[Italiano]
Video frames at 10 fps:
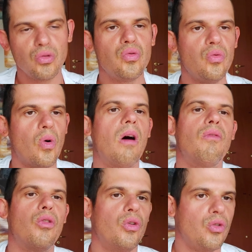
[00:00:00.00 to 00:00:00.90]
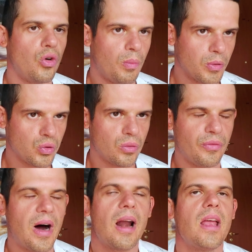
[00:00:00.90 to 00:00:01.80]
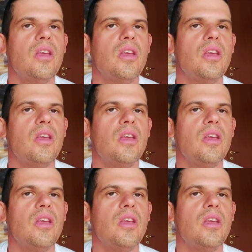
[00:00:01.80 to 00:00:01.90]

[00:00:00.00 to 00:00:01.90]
sul nuovo non lo possono fare.